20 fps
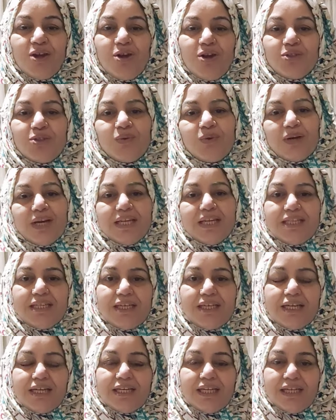तो वो
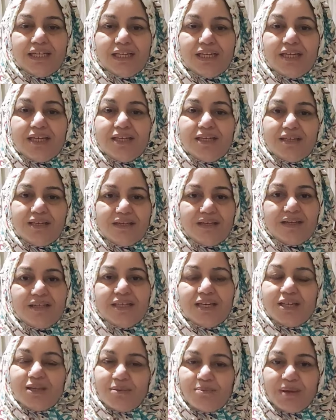कहती हैं कि नहीं
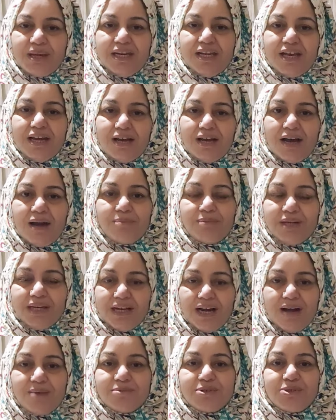नहीं ये मैंने आपने
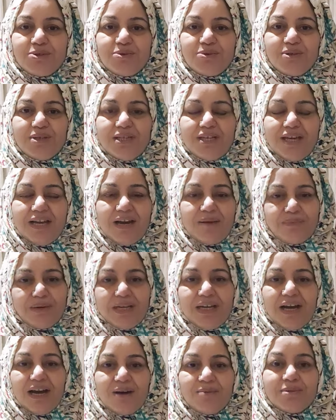काम शुरू किया
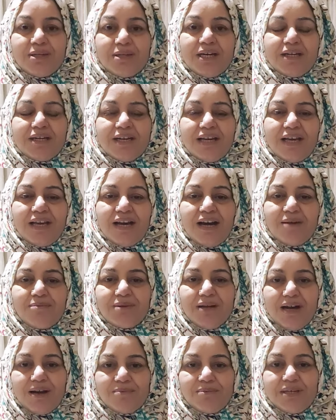आपने काम करना है
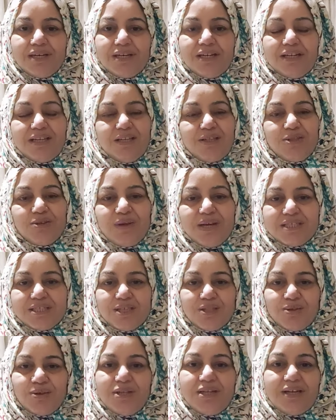आप काम करेंगी तो
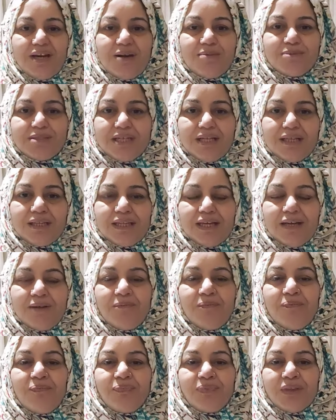ऐसे थोड़ी काम चलता
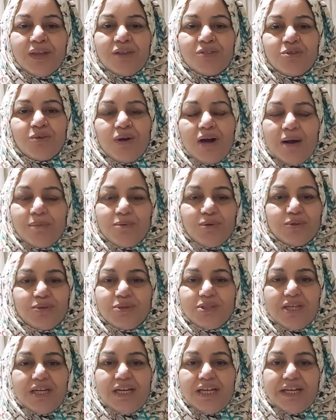है तो आपको
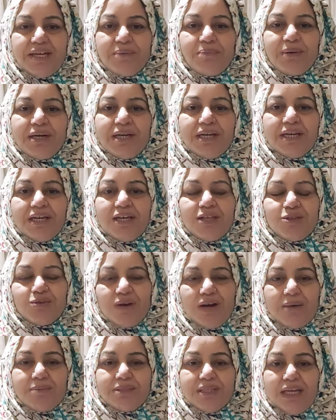तो ये लेने पड़ेंगे
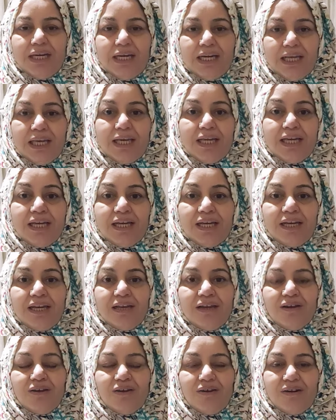तो आप ये लें
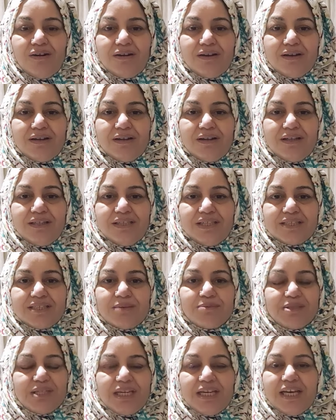और ये
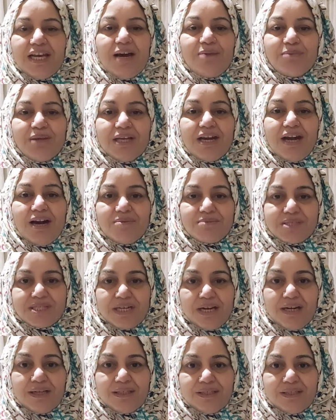समझें कि आपने काम
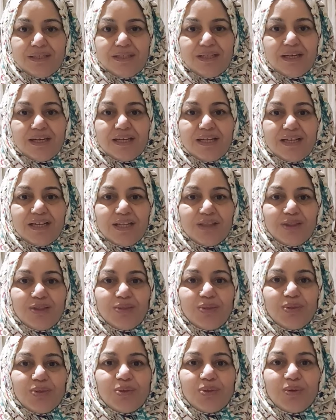स्टार्ट किया है
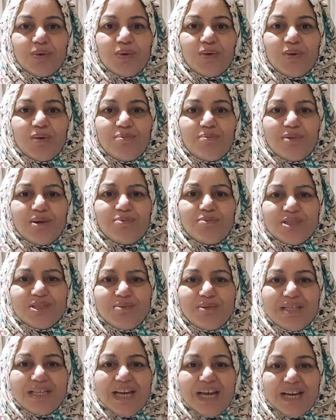तो मैं
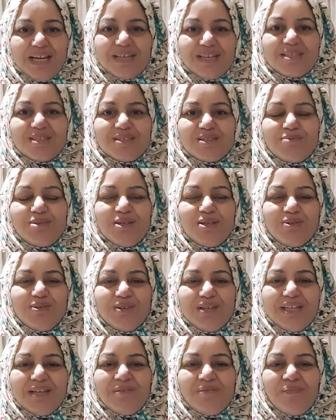मुझे बड़ी हैरत सी भी हुई